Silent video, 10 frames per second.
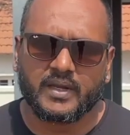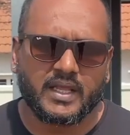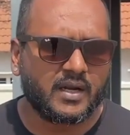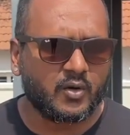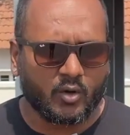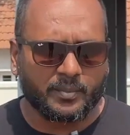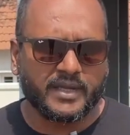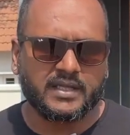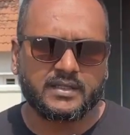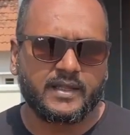இன்றைக்கான
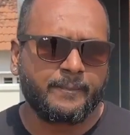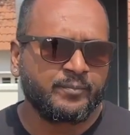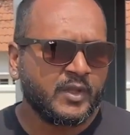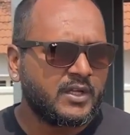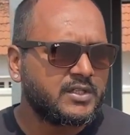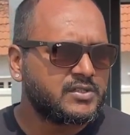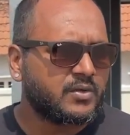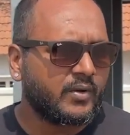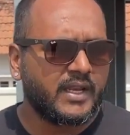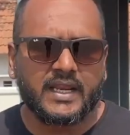டாபிக் அதுதான்
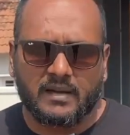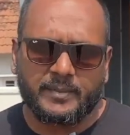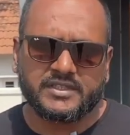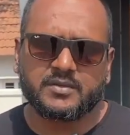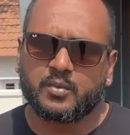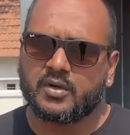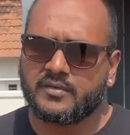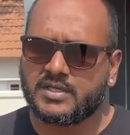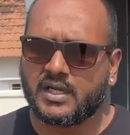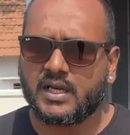ஸோ இன்றைக்கி நான் பேச
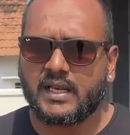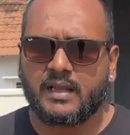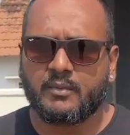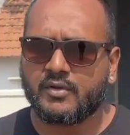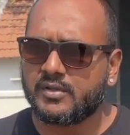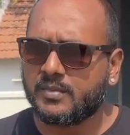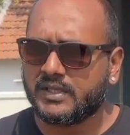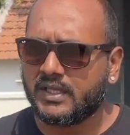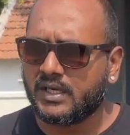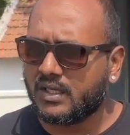போகிற விஷயங்கள் எல்லாமே வந்து
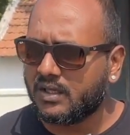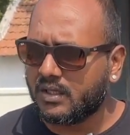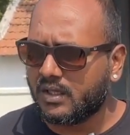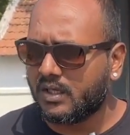பார்த்திங்கன்னா